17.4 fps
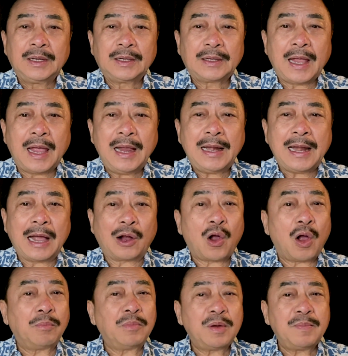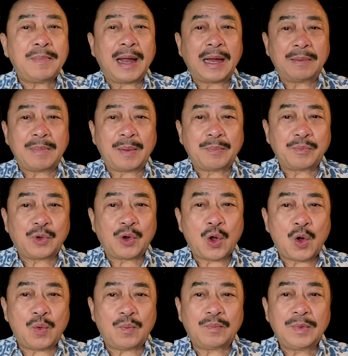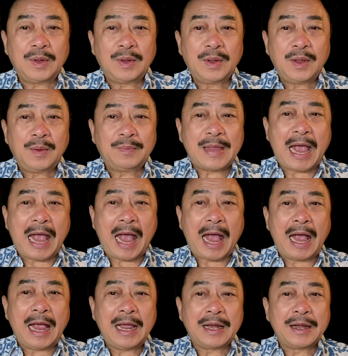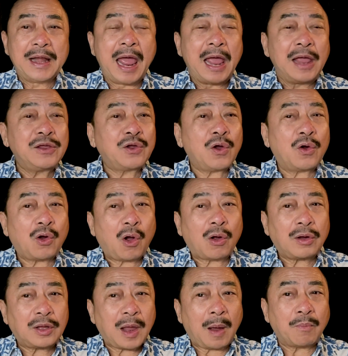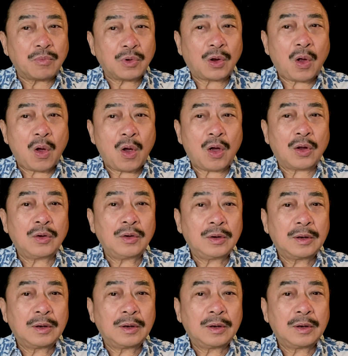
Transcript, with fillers: thế là con mới bày mâm cơm và để cho chồng con